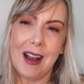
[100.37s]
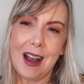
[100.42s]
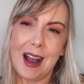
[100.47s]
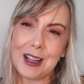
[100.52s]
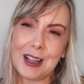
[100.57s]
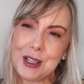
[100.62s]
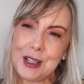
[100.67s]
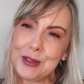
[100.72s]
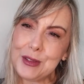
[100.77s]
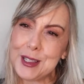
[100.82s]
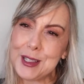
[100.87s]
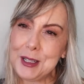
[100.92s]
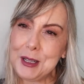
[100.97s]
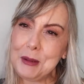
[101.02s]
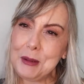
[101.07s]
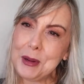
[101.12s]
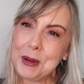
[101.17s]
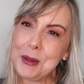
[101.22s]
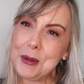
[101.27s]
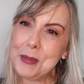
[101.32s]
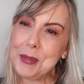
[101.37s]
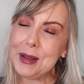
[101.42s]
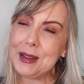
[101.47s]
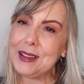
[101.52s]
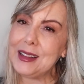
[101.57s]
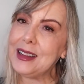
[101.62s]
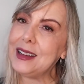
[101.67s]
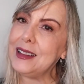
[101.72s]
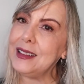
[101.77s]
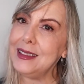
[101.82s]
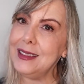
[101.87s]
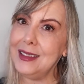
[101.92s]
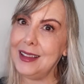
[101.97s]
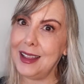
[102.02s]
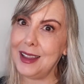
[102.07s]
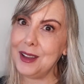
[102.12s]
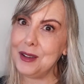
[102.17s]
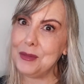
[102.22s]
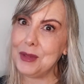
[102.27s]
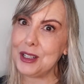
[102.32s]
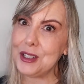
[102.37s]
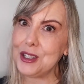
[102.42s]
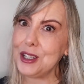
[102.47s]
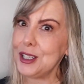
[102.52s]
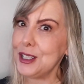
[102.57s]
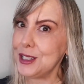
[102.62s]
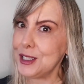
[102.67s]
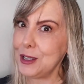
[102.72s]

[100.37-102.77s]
ativa o sininho para não perder nenhuma dica.